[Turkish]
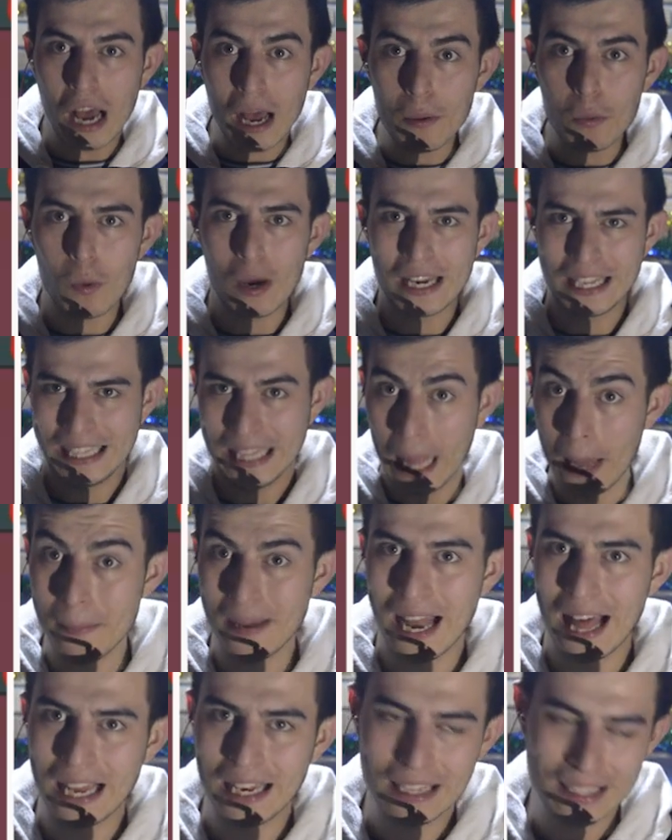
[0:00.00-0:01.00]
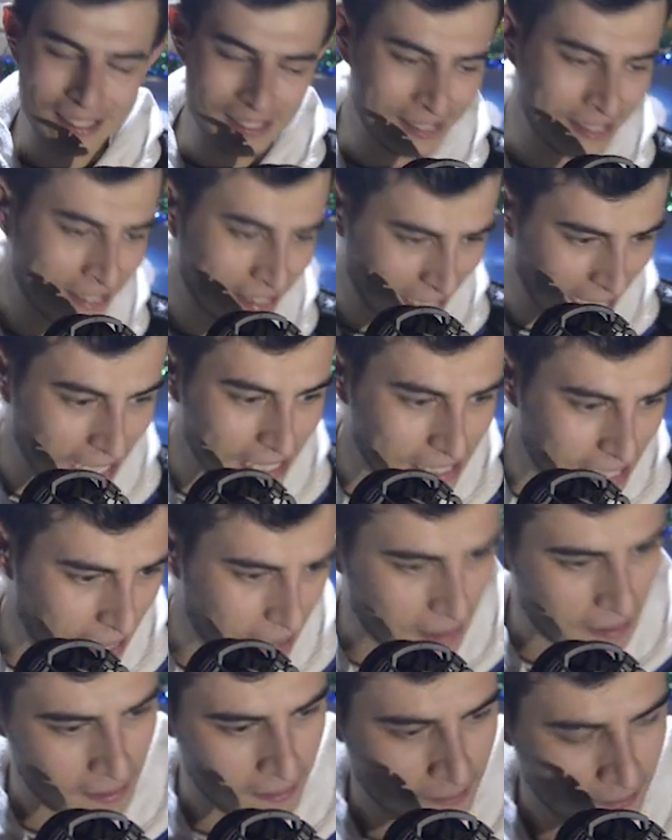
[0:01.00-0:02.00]
Allah'ını Ne seven Deme. postür kim
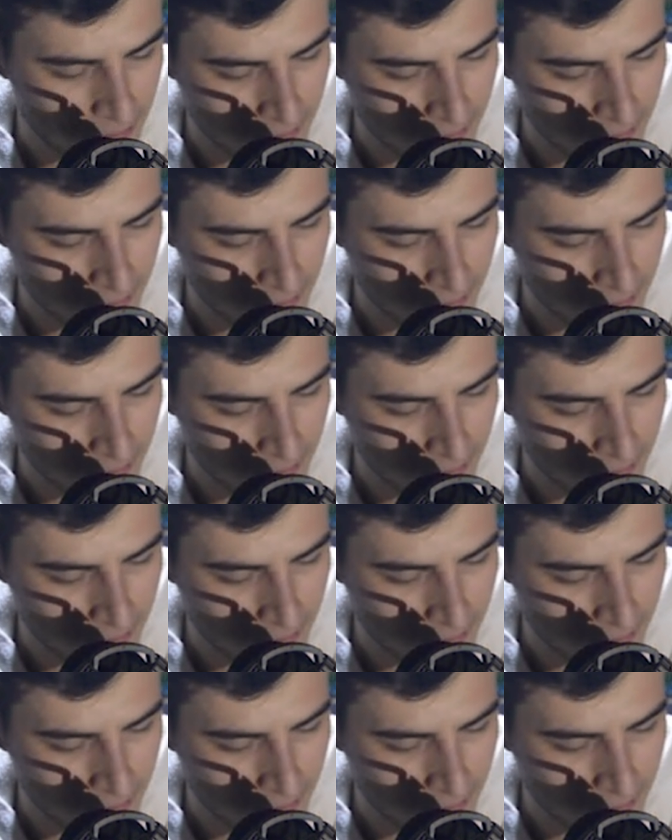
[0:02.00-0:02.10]
söylesin.